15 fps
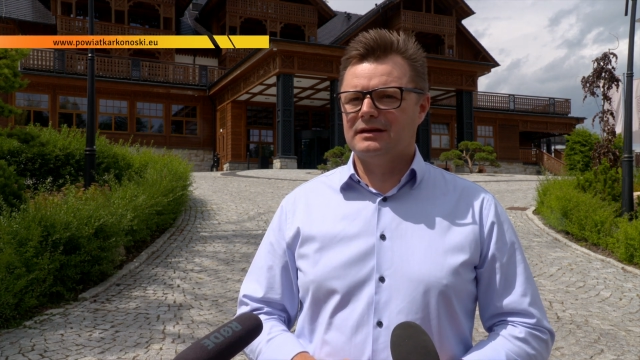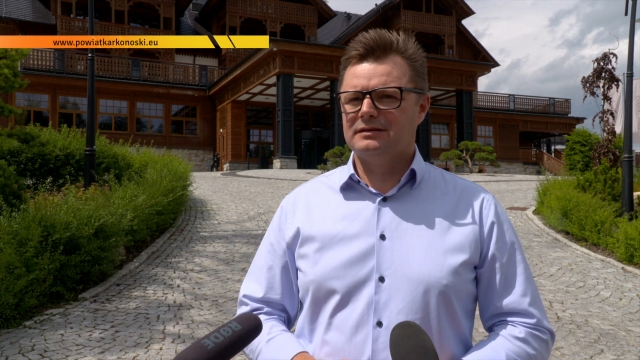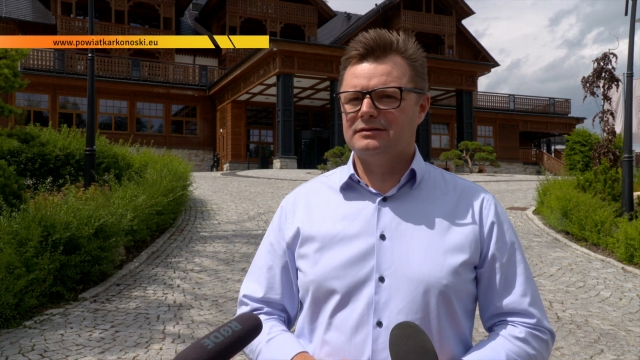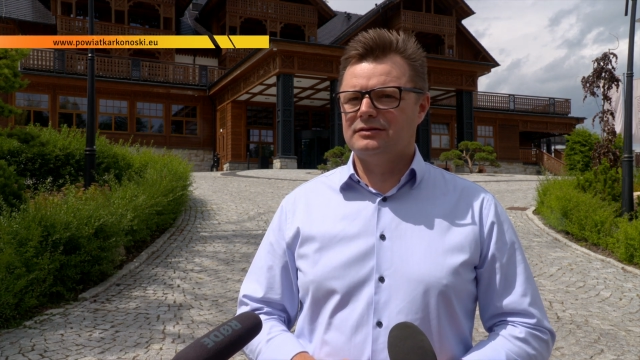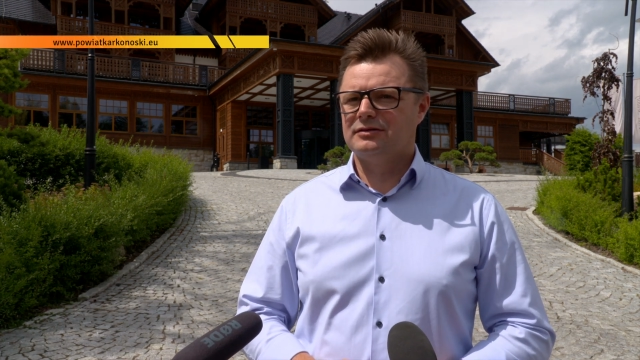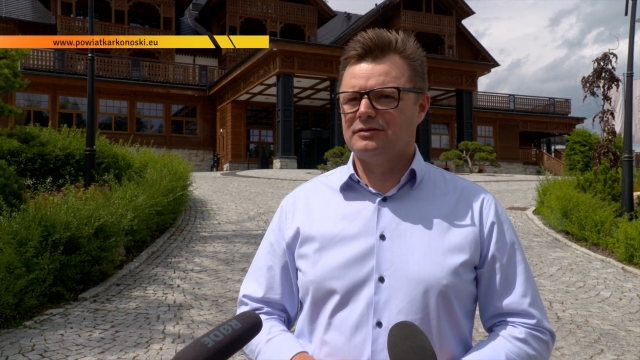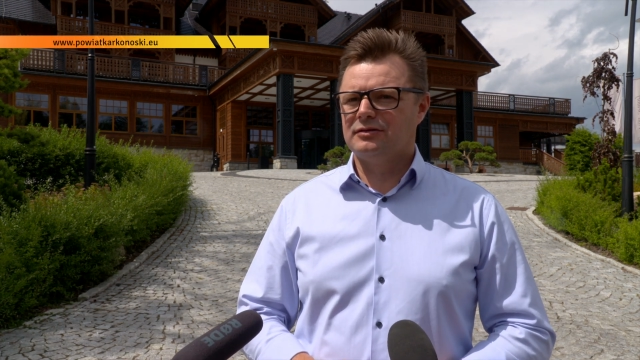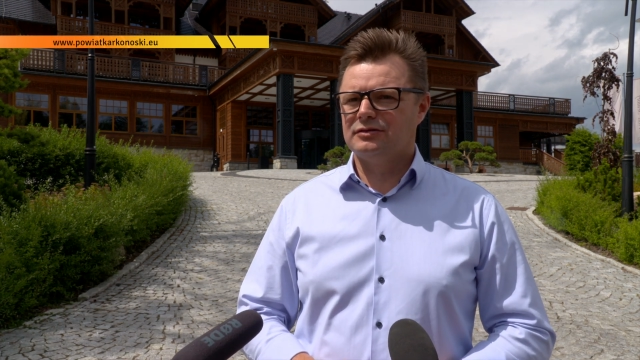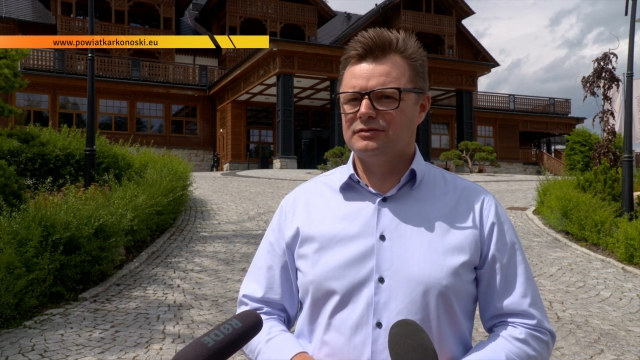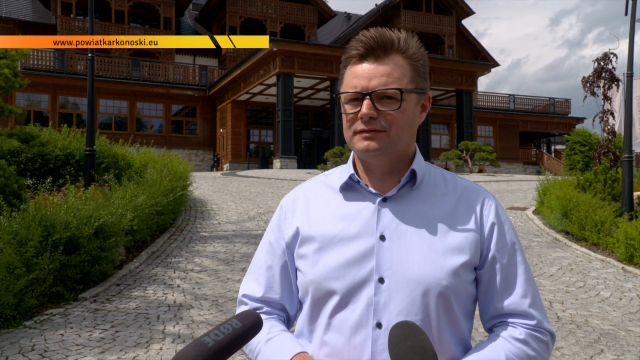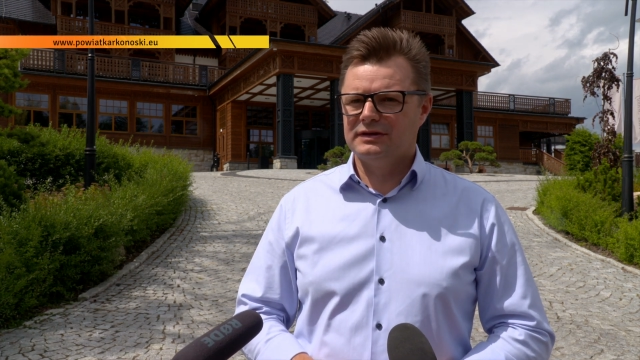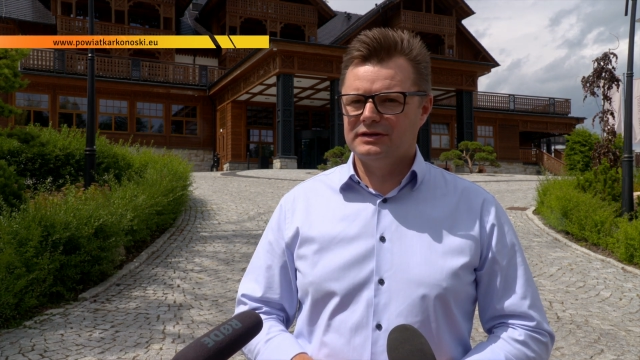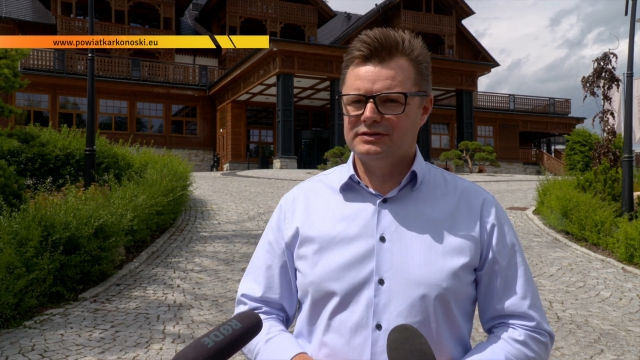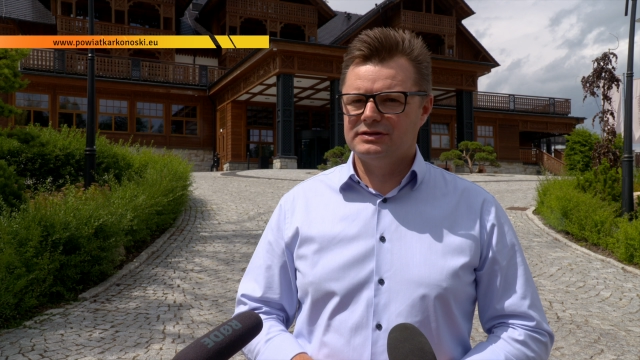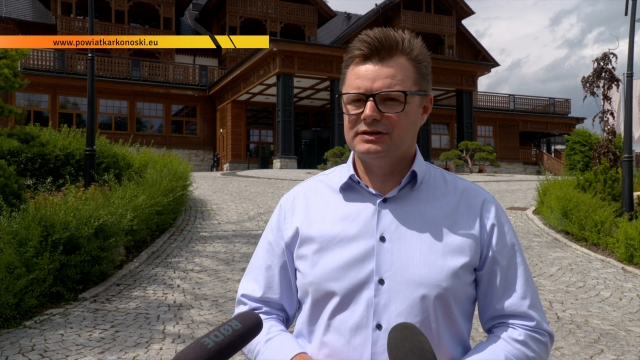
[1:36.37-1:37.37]
y, do
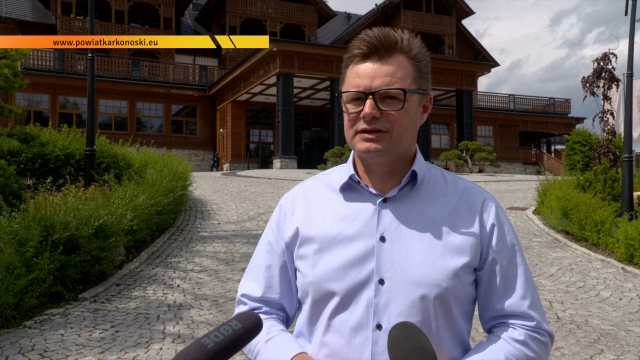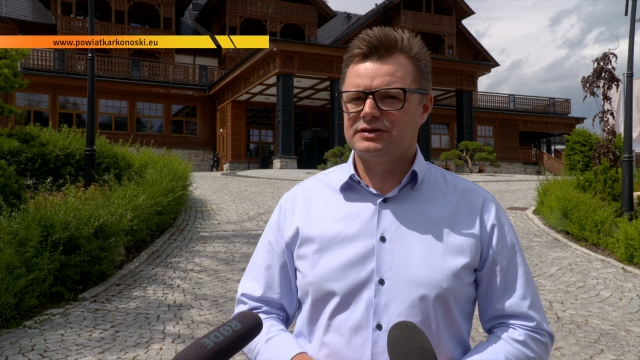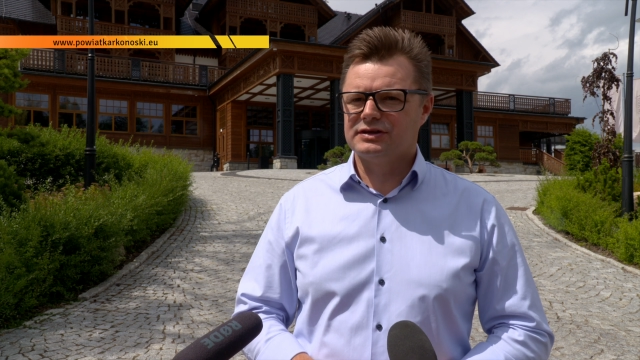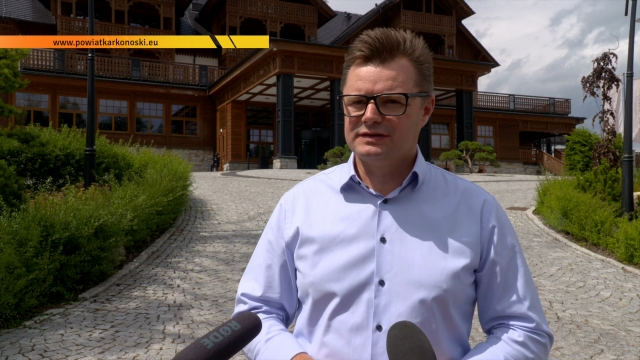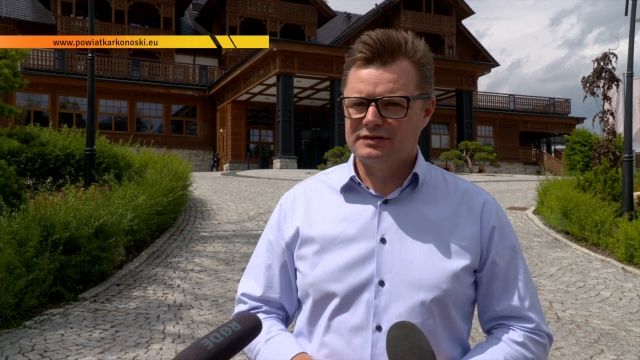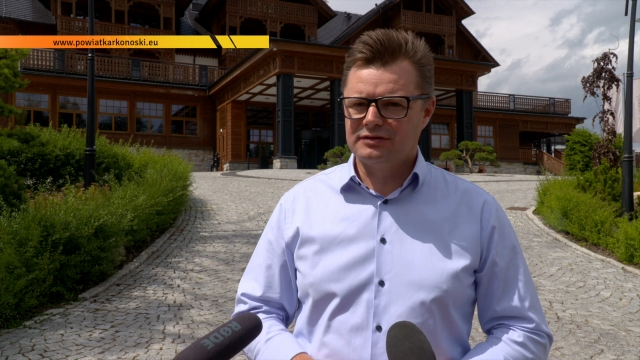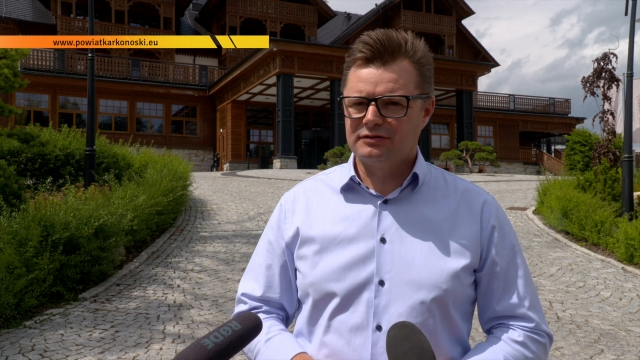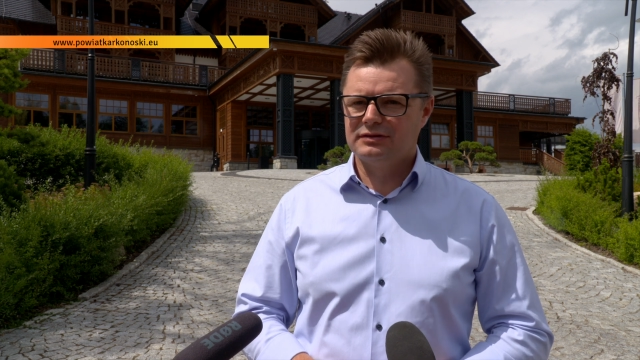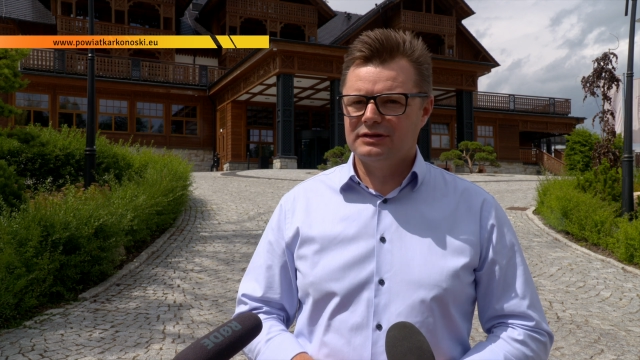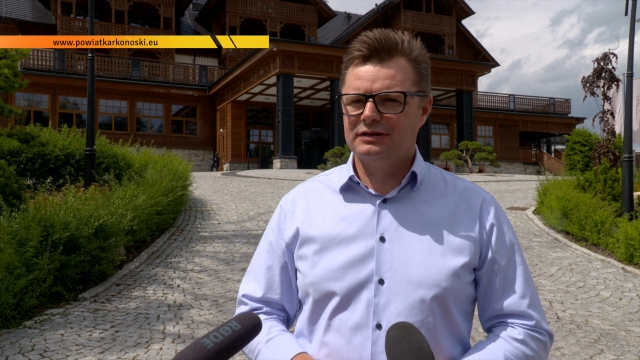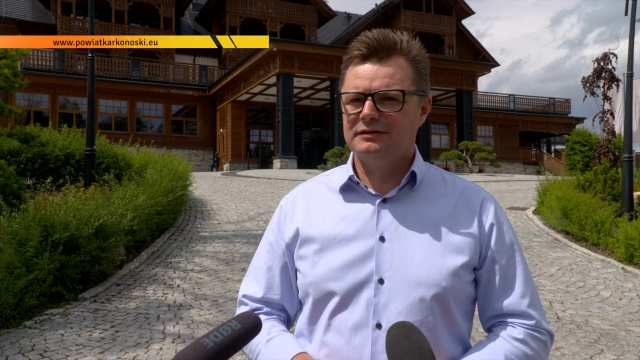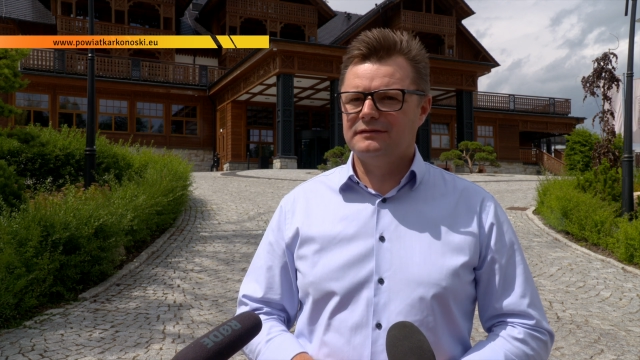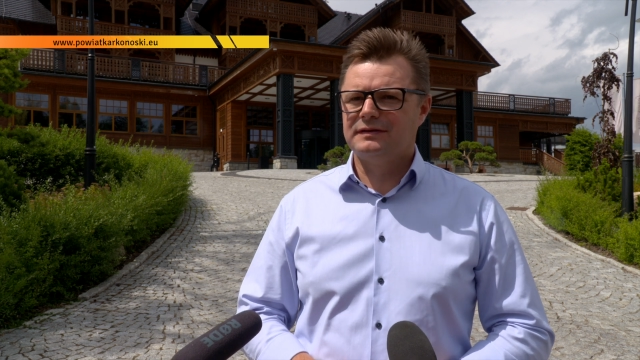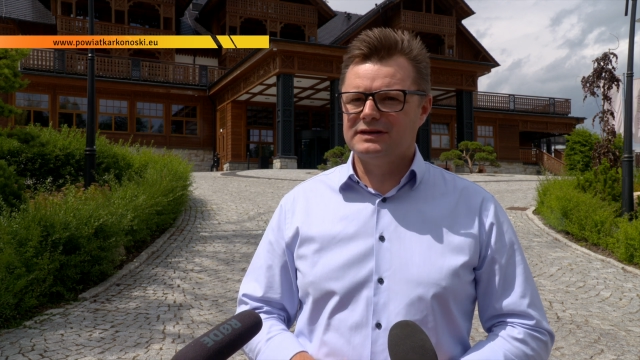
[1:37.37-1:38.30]
odwiedzi naszej strony